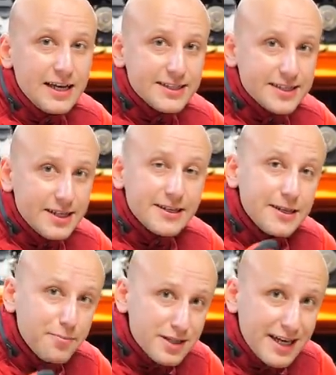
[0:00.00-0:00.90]
С
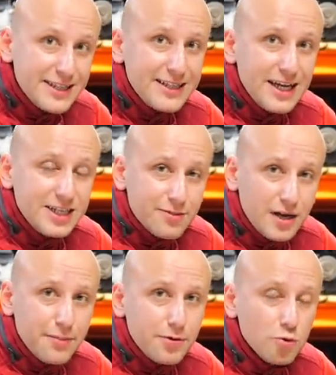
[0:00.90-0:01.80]

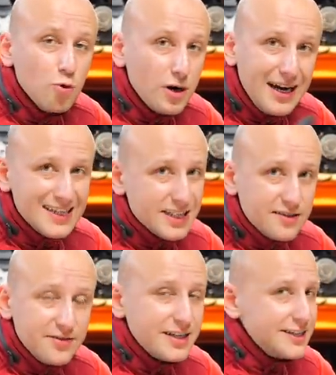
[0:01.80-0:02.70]
неподходящим ЭБУ
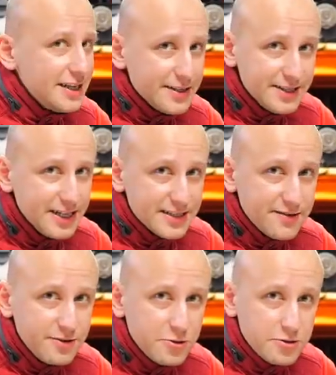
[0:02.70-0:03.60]
этот двигатель не
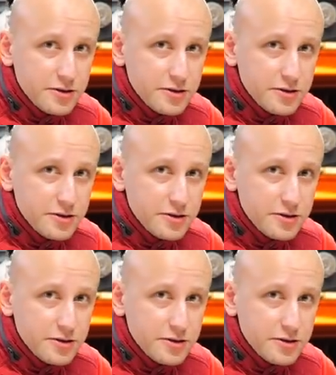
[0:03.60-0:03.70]
заведет